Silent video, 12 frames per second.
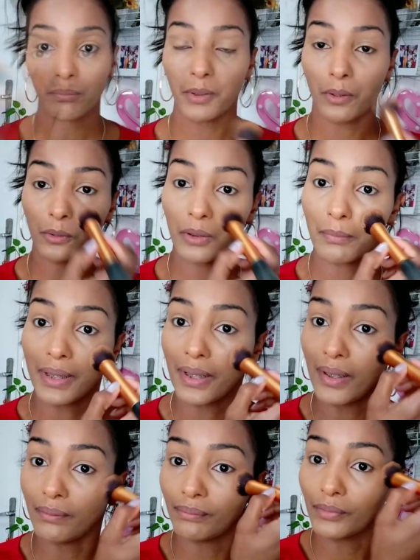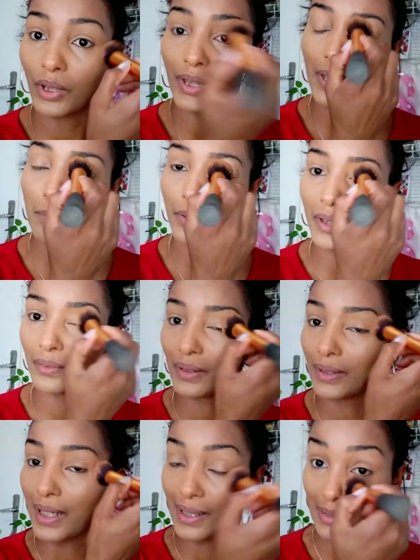Pronto, amiga. Olha que bonito que
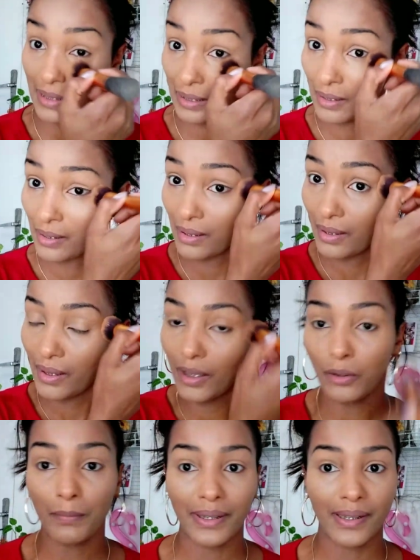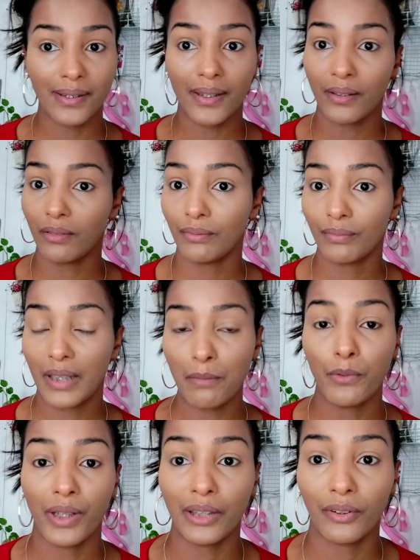dá essa iluminação. Que bonito,